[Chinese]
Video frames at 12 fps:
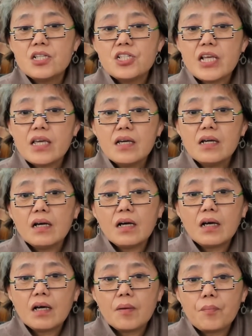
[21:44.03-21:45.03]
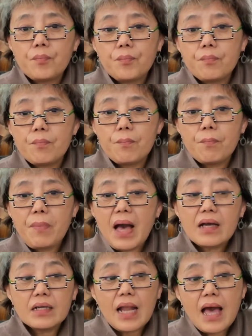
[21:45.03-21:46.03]
这个
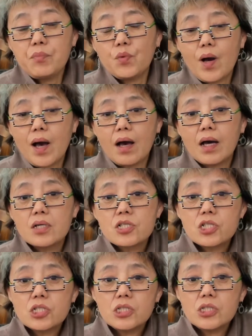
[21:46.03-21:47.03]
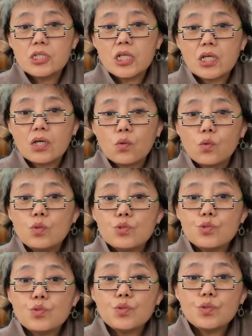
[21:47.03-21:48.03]
巴格拉姆啊，是这个过
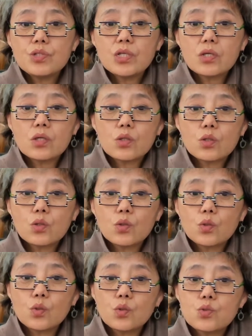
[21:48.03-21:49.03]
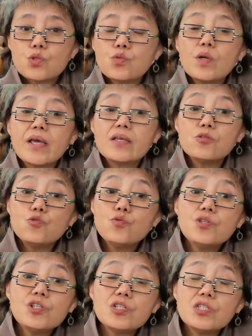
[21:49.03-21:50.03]
去这个苏联
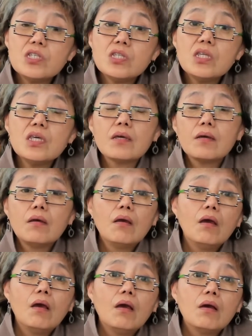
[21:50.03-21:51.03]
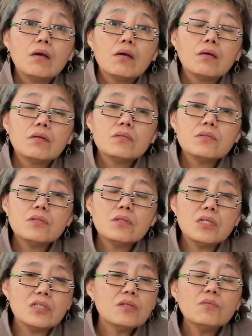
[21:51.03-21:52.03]
军事基地，
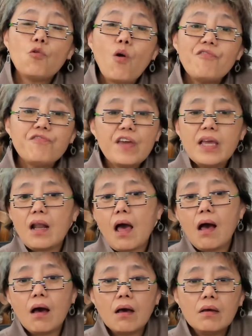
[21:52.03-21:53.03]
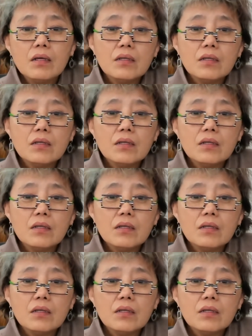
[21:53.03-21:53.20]
已经荒废了啊，